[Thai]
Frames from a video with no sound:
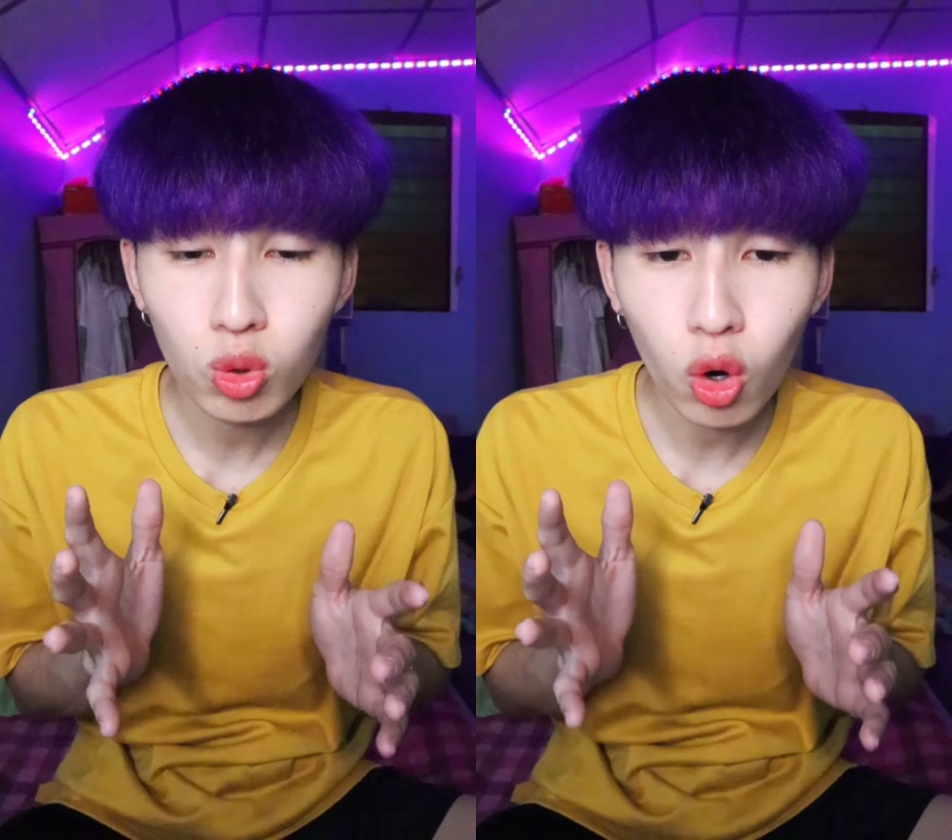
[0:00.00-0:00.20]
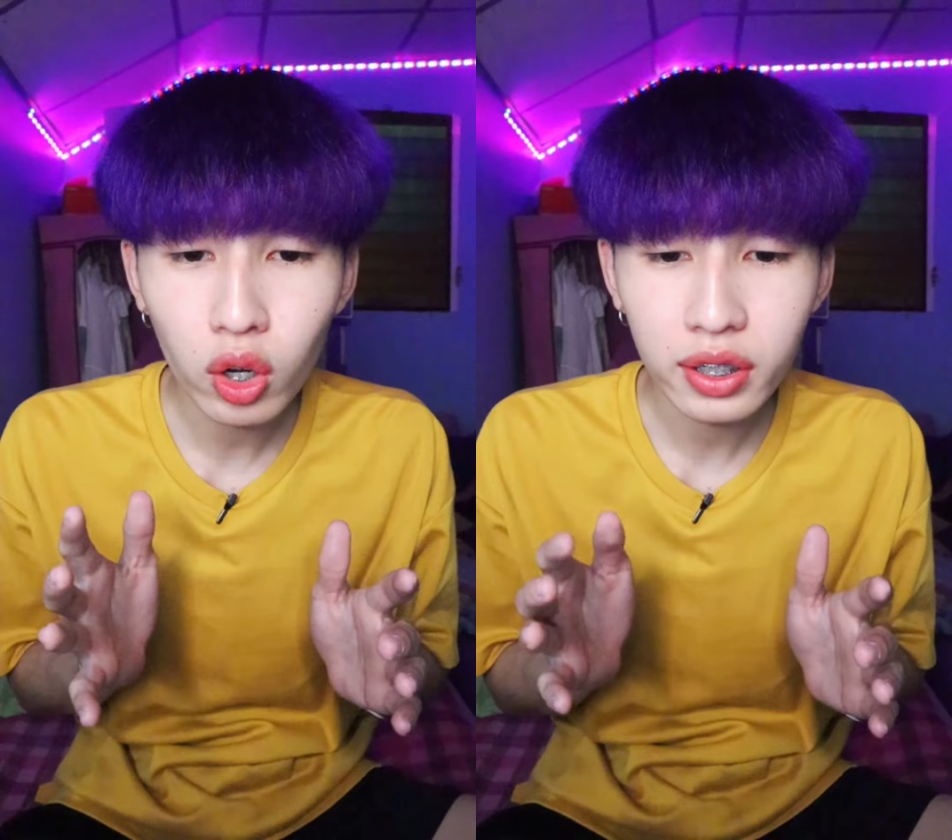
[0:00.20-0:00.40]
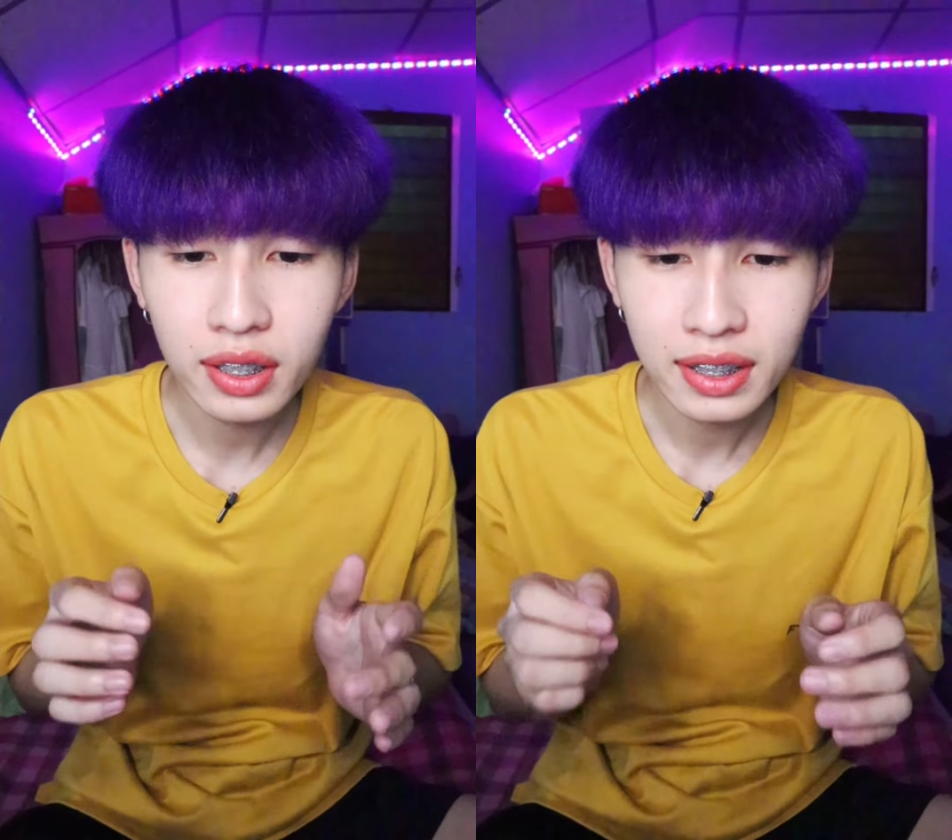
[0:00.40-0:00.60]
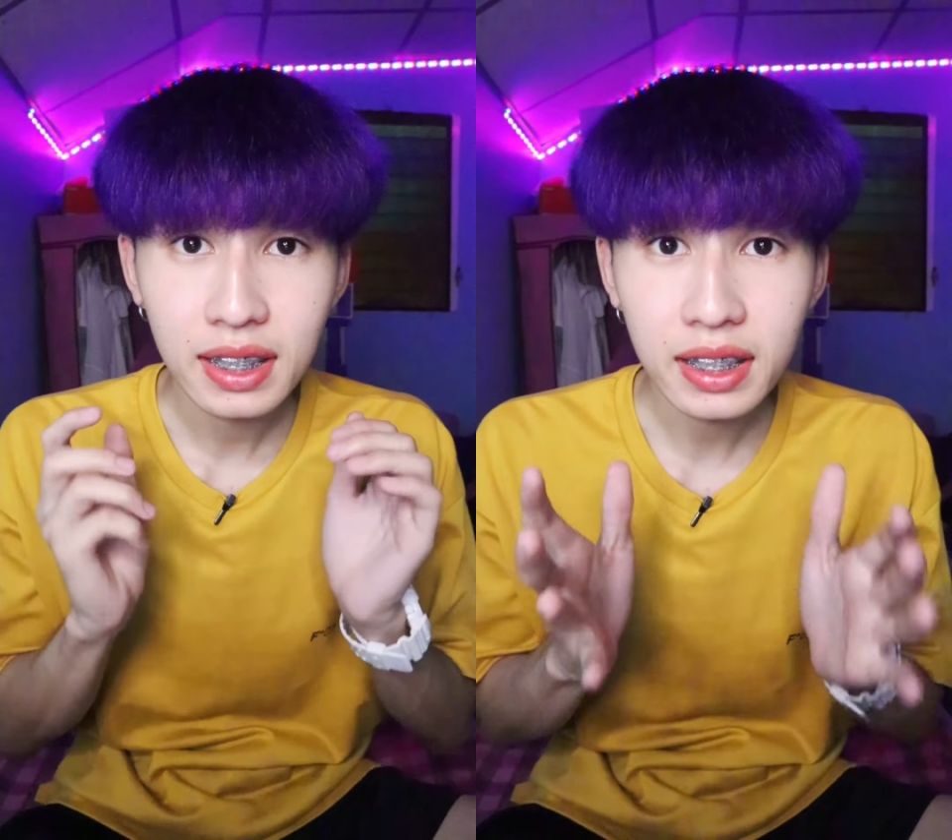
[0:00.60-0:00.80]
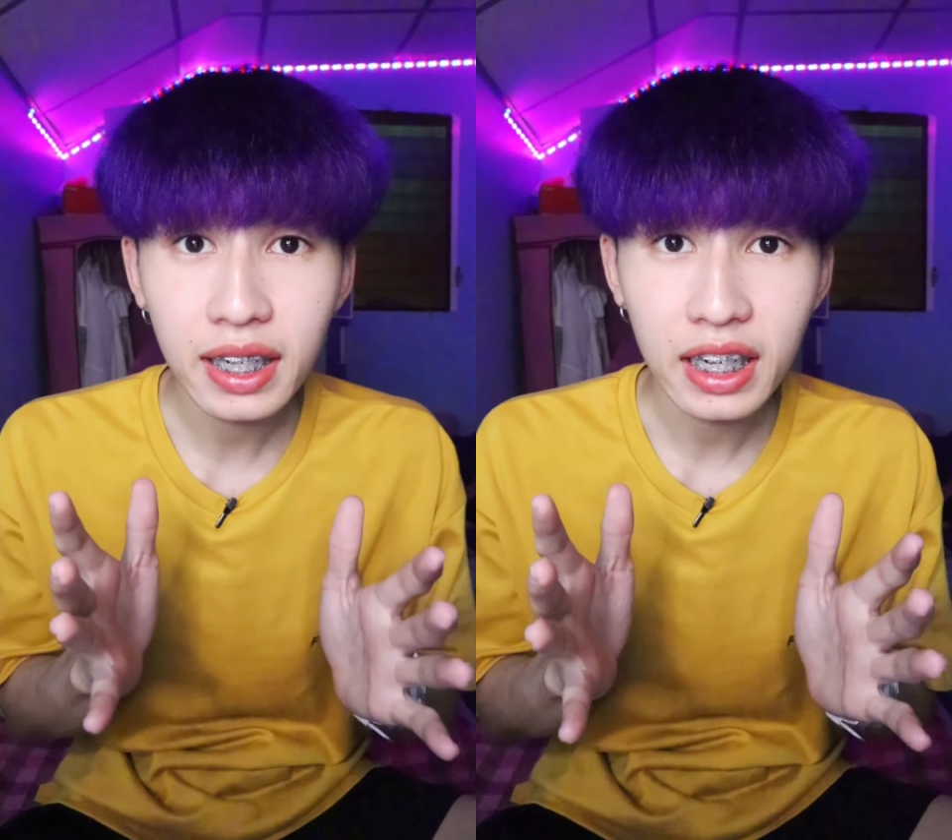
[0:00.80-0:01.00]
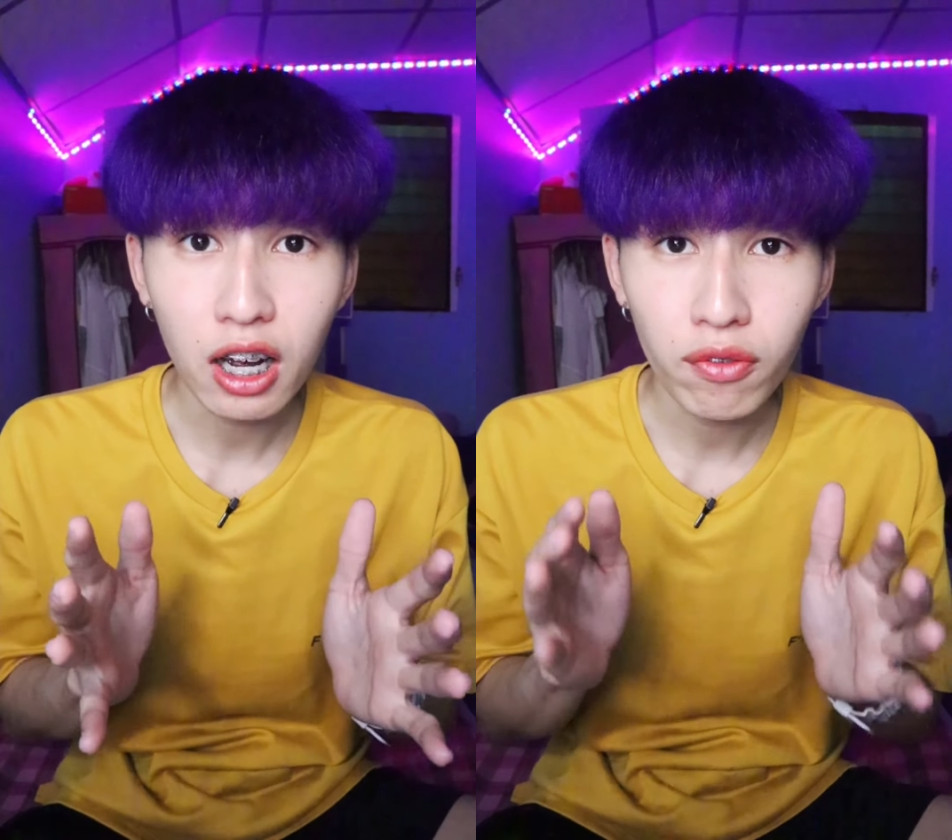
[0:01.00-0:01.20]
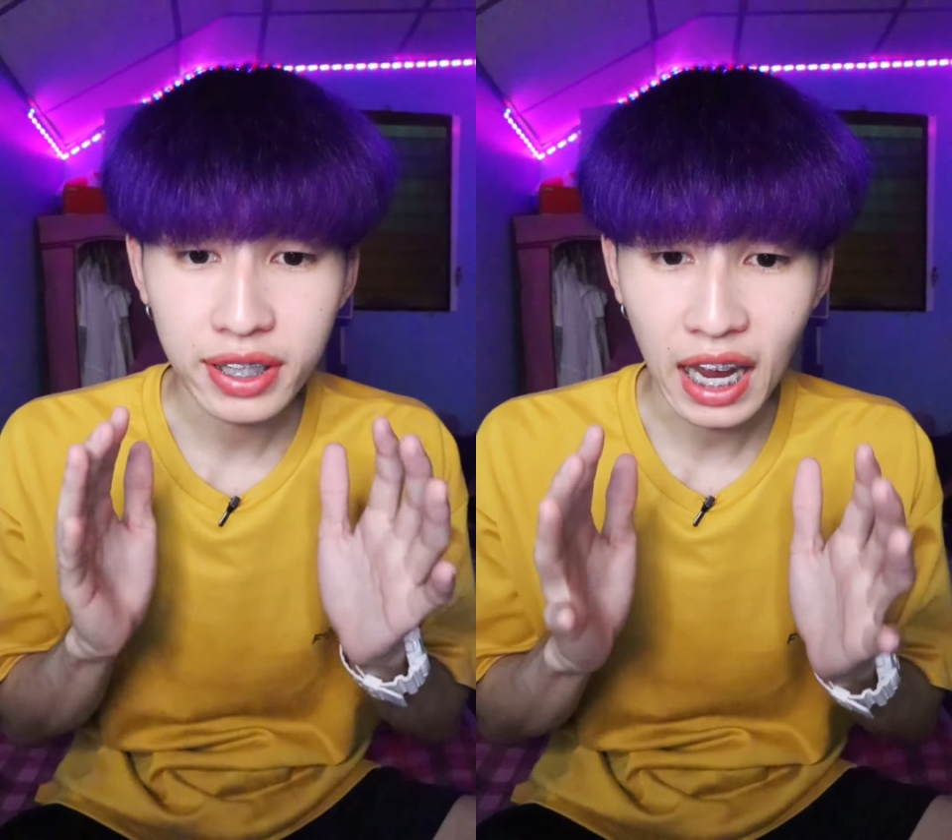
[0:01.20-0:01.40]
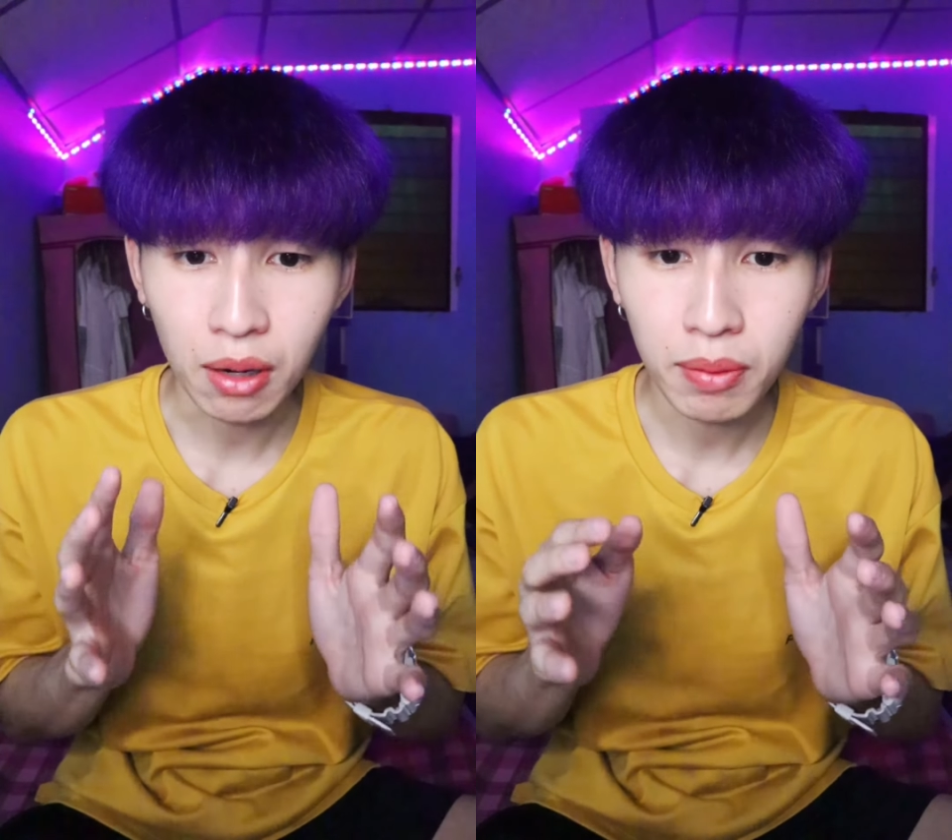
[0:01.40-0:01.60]
กคนถ้าเกิดเราไฟ
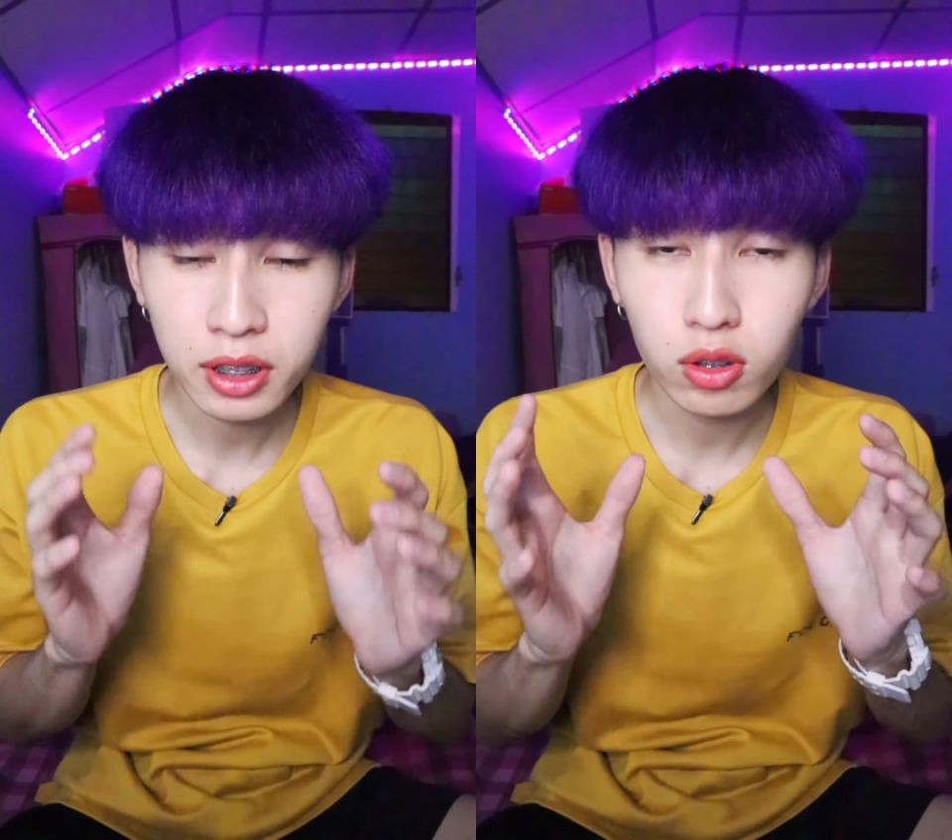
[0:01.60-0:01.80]
แช็กไป